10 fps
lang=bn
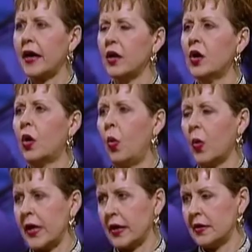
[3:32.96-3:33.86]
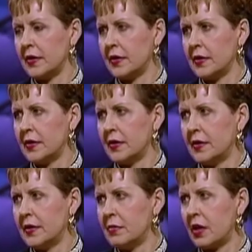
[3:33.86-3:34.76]
সে অর্জন করে
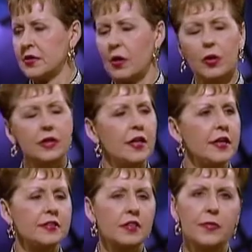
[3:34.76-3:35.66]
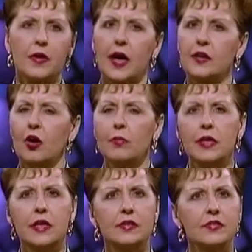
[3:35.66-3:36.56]
ঠিক সেভাবেই যেরকম সে
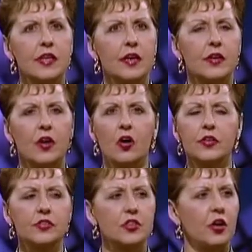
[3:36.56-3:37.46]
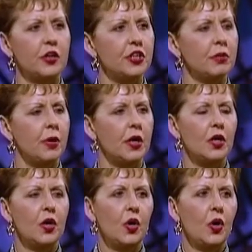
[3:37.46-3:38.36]
চায় আর আমাদের সম্পূর্ণভাবে এই
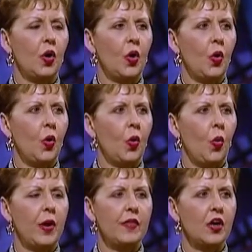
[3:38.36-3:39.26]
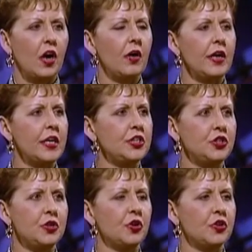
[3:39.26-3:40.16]
ভ্রান্ত ধারণা থেকে
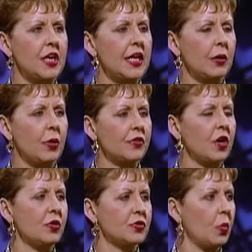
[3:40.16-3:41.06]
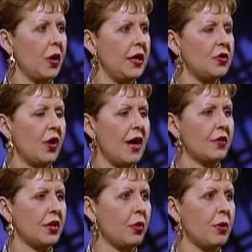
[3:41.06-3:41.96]
পরিত্রাণ পেতে হবে যা বলে
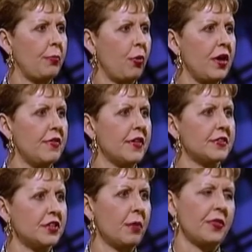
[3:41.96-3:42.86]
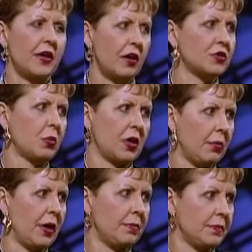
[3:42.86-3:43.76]
আমি তখনই নিজেকে উপভোগ
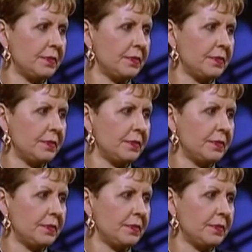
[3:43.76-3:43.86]
করব